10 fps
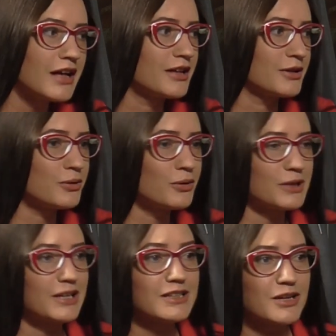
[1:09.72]
Но
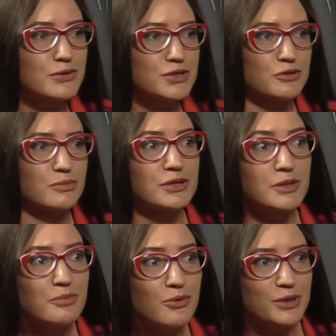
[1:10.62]
для того, чтобы ты
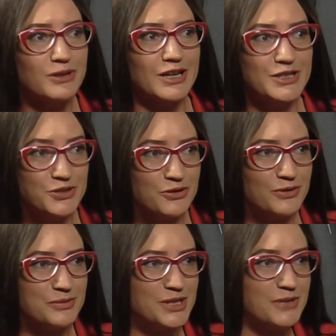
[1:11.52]
понял, о чем
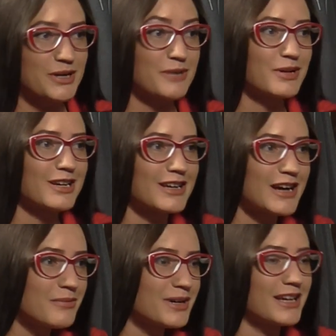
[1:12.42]
вообще моя
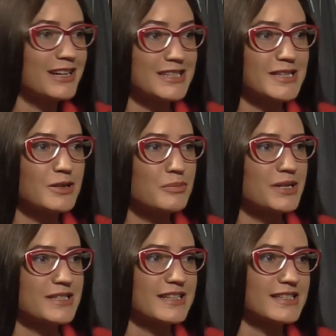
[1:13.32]
программа, я хотела бы
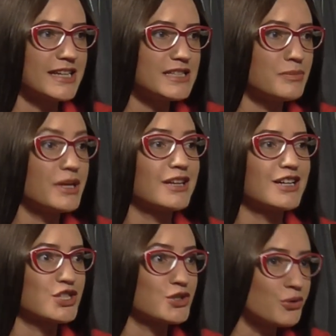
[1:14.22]
рассказать тебе, на
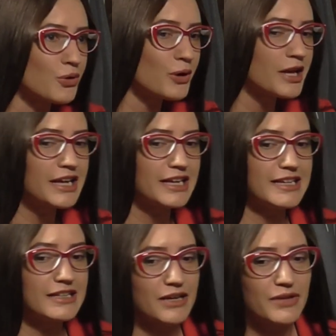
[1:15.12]
что
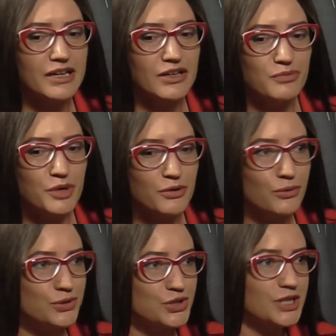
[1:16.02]
и, наверное, в первую
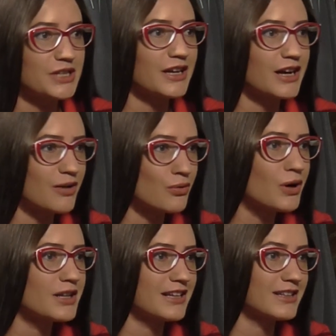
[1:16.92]
очередь, на кого
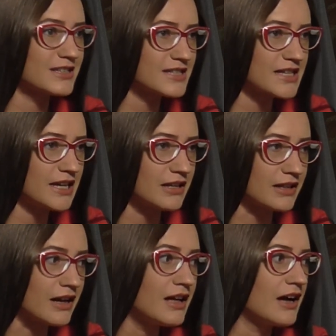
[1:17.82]
она нацелена.